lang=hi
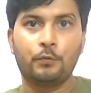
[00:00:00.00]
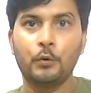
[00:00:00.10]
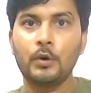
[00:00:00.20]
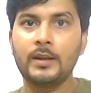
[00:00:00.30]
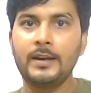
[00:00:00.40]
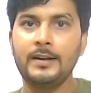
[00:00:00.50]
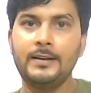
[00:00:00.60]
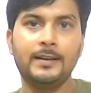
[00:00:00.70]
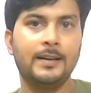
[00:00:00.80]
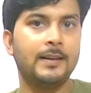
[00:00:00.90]
4K
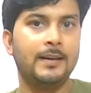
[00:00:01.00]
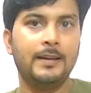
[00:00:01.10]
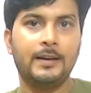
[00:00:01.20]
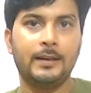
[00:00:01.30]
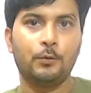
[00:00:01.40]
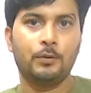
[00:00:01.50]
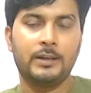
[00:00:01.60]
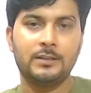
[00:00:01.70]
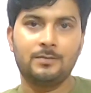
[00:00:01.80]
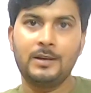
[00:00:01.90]
एडिटिंग के लिए नहीं होता
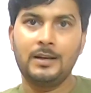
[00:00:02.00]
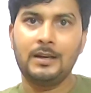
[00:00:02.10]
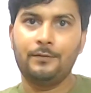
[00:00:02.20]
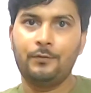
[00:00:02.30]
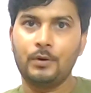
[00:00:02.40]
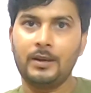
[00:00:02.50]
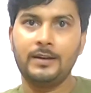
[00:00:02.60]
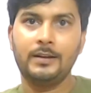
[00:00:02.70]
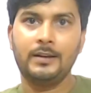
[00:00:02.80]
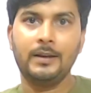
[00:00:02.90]
इसमें अगर आप 4K
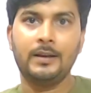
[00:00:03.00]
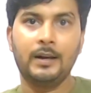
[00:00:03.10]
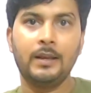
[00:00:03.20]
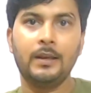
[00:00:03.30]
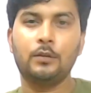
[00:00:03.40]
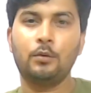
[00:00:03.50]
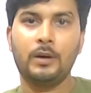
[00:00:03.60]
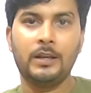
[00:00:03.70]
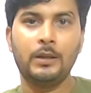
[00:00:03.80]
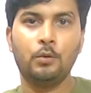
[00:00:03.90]
एडिटिंग करेंगे तो
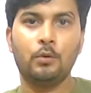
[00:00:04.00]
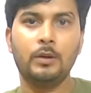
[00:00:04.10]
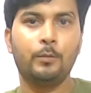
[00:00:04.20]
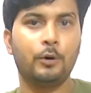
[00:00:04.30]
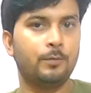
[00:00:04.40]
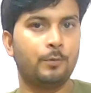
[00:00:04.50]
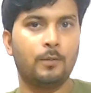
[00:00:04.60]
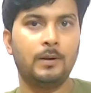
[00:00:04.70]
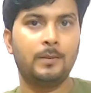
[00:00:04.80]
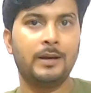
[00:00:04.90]
नहीं होगी बहुत
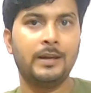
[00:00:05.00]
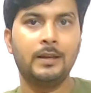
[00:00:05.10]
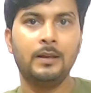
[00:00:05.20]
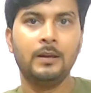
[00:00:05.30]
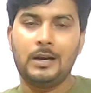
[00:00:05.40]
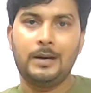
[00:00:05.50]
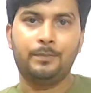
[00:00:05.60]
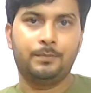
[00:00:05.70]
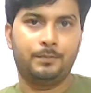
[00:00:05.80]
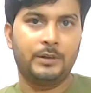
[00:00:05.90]
प्रॉब्लम आएगी
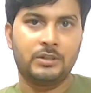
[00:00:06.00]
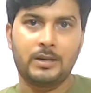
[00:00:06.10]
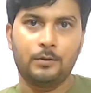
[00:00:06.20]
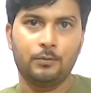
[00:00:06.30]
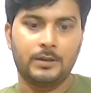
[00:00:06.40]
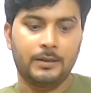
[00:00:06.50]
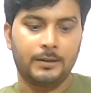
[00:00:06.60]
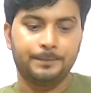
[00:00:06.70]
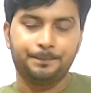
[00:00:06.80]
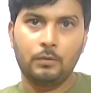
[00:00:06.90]
आप परेशान हो
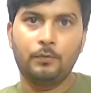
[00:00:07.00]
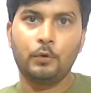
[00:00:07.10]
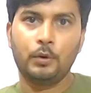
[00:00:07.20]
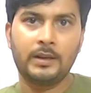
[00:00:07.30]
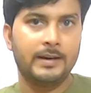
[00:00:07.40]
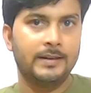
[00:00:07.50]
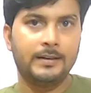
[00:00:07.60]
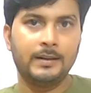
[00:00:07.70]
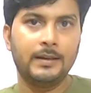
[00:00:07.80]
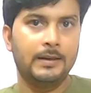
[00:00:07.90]
जाएंगे सो so, 4K
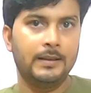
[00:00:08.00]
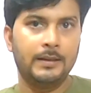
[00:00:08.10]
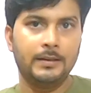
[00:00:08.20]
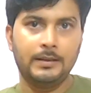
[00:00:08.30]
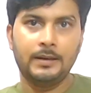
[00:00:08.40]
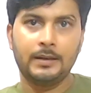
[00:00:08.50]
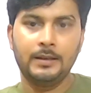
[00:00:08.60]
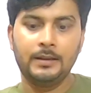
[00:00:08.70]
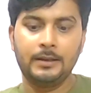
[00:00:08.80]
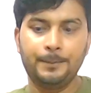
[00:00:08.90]
एडिटिंग के लिए ये
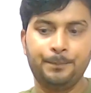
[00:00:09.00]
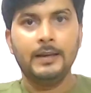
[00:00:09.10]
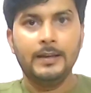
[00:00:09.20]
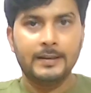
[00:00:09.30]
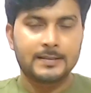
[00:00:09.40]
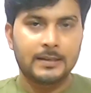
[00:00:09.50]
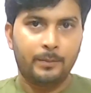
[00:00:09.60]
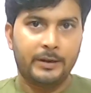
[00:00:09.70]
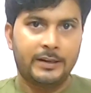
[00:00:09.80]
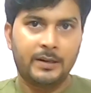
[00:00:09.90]
नहीं है इसका
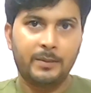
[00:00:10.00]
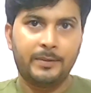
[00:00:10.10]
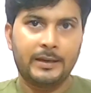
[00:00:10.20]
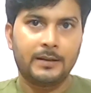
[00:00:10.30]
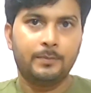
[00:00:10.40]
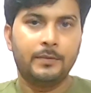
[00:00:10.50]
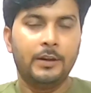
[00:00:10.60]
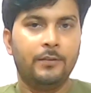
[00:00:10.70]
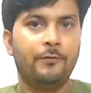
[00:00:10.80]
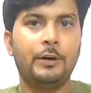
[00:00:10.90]
बैटरी बैकअप
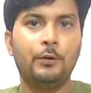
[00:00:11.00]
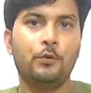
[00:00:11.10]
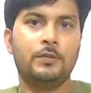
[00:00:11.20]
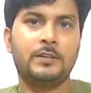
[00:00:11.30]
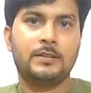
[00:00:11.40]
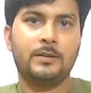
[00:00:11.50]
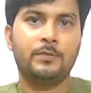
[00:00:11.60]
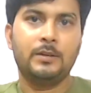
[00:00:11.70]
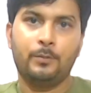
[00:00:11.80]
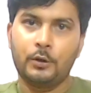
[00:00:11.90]
विंडोज सिस्टम
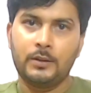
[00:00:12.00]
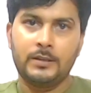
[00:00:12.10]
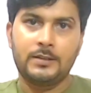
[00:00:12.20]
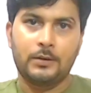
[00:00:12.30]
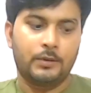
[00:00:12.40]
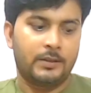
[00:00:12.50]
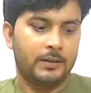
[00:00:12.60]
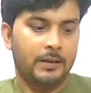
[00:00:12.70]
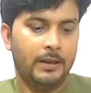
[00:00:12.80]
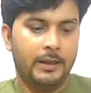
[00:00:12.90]
से बहुत अच्छा होता
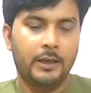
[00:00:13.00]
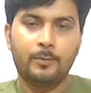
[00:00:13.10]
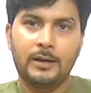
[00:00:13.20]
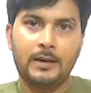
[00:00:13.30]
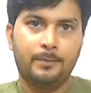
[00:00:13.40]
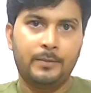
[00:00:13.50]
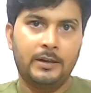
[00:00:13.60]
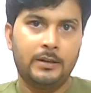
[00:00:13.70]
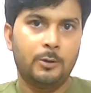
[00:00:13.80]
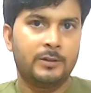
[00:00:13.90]
है एक बार आपने
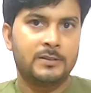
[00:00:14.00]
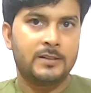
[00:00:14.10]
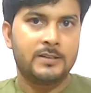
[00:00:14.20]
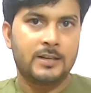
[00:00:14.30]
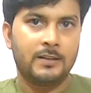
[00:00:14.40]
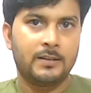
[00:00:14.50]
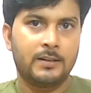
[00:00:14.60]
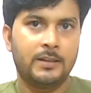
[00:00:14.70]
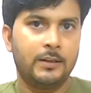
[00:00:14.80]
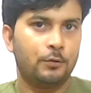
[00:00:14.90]
100 परसेंट चार्ज कर
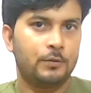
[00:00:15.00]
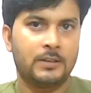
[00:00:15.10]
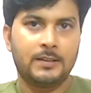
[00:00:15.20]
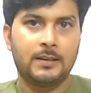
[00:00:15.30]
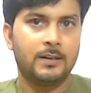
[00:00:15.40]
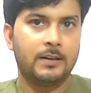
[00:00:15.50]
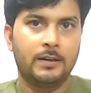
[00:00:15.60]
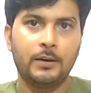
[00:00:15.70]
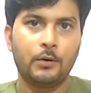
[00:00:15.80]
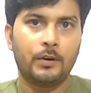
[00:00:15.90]
दिया तो सात आठ
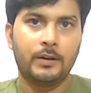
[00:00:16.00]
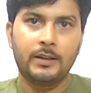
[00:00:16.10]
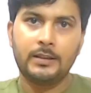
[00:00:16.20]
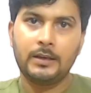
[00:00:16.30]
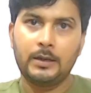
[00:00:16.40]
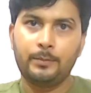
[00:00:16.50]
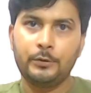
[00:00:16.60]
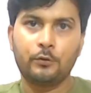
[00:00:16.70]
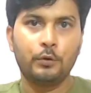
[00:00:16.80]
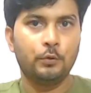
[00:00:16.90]
घंटे नौ घंटे तक आप
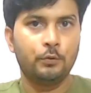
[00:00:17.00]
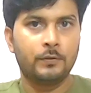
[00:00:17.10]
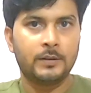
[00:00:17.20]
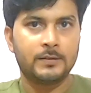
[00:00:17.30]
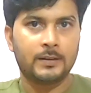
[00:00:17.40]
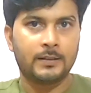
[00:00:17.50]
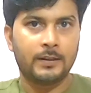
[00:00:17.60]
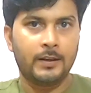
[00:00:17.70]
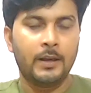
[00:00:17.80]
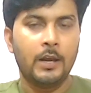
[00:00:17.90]
इसको यूज़ कर सकते
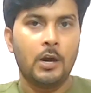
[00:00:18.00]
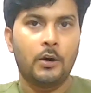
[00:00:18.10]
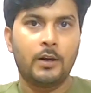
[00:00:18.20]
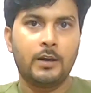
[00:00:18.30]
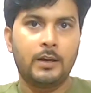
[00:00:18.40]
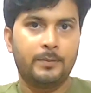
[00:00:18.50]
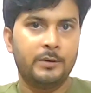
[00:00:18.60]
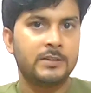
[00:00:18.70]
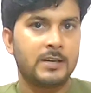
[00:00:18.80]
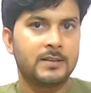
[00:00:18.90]
हैं और अगर
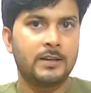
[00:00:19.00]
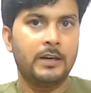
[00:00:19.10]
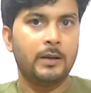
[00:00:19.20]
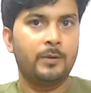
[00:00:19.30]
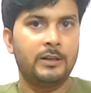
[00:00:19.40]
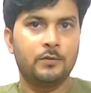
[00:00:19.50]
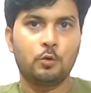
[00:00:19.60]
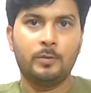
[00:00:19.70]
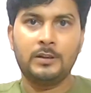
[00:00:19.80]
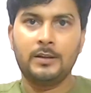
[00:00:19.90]
आपने चार्ज करने के बाद
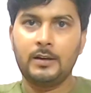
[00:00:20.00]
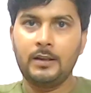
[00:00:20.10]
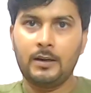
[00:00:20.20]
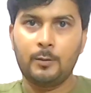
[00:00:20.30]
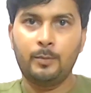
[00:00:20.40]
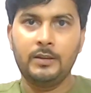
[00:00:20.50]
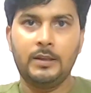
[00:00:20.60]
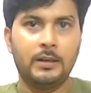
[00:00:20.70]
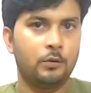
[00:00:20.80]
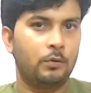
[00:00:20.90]
इसको बंद करके रख भी
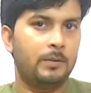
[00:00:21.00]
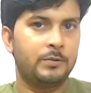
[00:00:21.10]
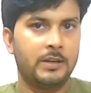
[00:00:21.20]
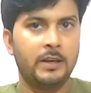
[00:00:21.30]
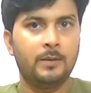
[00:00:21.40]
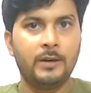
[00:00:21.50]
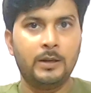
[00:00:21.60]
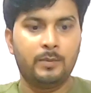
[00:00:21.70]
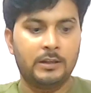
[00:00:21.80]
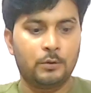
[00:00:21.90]
दिया तो आप चाहे एक
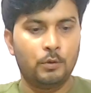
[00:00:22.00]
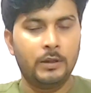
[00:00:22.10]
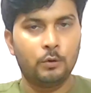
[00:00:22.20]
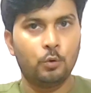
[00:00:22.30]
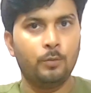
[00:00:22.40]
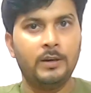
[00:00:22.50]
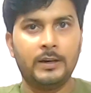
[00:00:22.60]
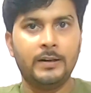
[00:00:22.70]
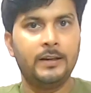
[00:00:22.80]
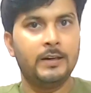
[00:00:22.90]
महीने बाद खोलें तो भी
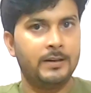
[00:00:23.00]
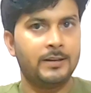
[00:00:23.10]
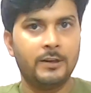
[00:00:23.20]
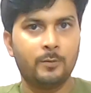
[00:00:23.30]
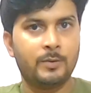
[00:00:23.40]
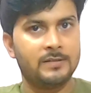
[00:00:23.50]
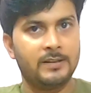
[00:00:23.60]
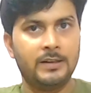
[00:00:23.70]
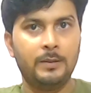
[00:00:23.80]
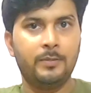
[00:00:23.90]
99 100
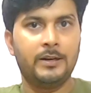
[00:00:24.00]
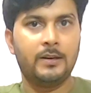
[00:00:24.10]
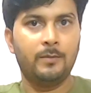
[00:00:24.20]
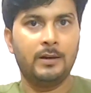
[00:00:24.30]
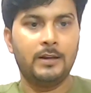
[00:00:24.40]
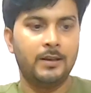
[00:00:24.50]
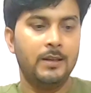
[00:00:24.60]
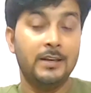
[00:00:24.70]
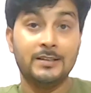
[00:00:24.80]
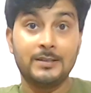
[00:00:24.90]
परसेंट ही बैटरी
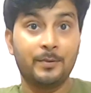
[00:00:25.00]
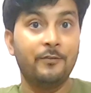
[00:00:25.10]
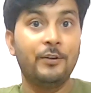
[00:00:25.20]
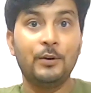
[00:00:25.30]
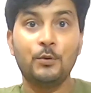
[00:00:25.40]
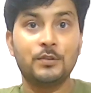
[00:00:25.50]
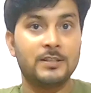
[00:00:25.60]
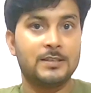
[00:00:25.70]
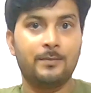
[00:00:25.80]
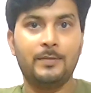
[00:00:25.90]
मिलेगी जबकि विंडोज़
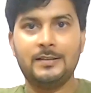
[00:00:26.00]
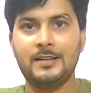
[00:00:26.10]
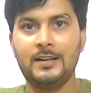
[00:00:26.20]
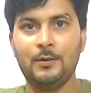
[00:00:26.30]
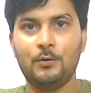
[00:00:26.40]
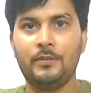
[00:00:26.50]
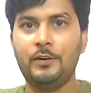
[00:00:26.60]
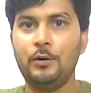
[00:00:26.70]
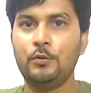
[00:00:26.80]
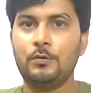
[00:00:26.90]
सिस्टम में ऐसा नहीं होता
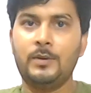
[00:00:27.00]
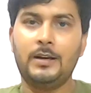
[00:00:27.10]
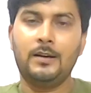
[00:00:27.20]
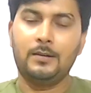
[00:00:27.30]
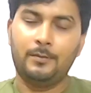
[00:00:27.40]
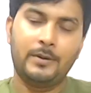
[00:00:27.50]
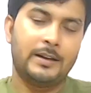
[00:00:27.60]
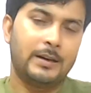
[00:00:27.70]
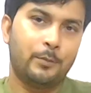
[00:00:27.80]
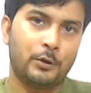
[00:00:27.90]
विंडोज़ में
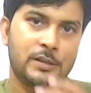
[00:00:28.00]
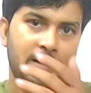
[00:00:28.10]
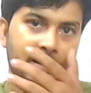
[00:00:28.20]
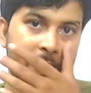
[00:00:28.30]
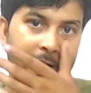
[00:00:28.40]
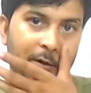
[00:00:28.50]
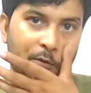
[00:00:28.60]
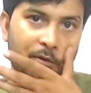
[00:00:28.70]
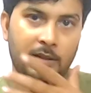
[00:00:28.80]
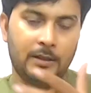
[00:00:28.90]
बैटरी बहुत जल्दी ड्रेन
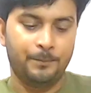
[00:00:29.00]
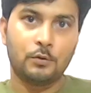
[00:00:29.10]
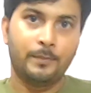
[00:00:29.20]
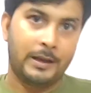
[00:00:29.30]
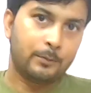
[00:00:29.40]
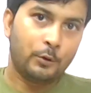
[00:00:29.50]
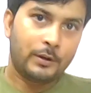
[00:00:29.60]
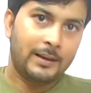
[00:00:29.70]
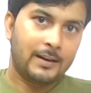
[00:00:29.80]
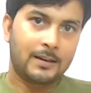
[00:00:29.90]
होती है सो
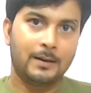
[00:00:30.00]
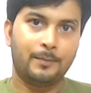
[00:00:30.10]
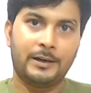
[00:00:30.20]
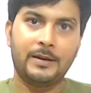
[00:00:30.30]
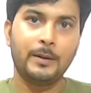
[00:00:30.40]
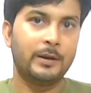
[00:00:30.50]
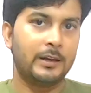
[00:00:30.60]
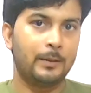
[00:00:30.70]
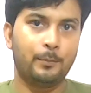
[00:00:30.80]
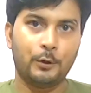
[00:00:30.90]
मैकबुक एयर का बैटरी
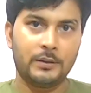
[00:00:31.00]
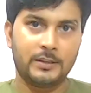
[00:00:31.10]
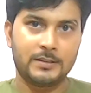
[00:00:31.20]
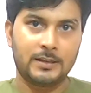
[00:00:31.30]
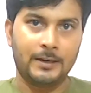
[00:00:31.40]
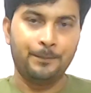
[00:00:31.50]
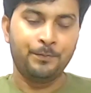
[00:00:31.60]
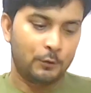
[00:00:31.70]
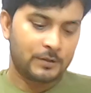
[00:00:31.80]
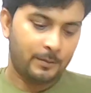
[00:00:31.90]
बैकअप बहुत अच्छा है
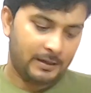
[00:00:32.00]
उसके